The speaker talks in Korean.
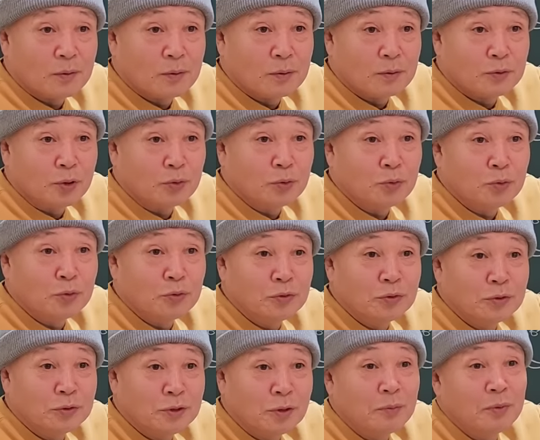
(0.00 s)
그
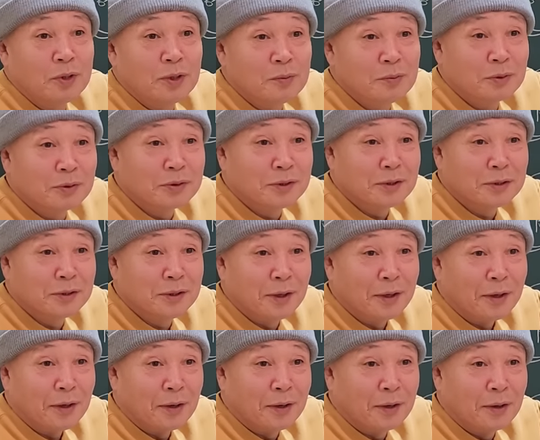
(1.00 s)
청소년들이 떠밀리면 어떻게
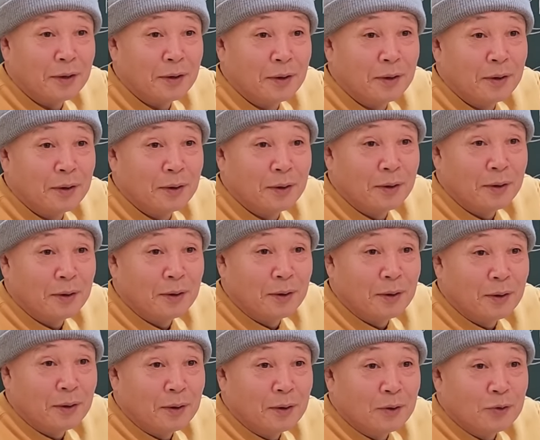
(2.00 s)
돼?
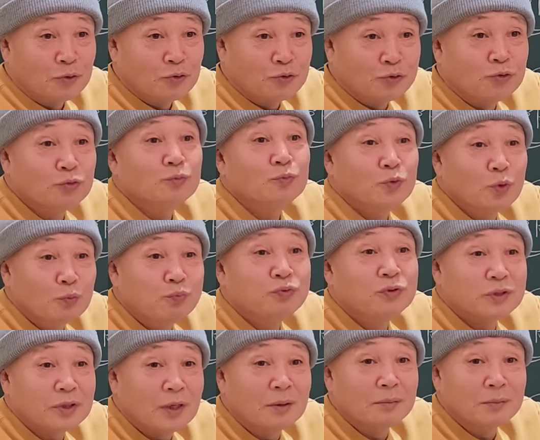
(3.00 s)
죽음도
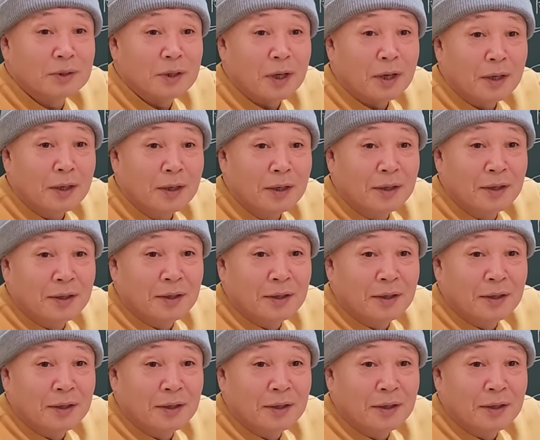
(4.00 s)
불사합니다.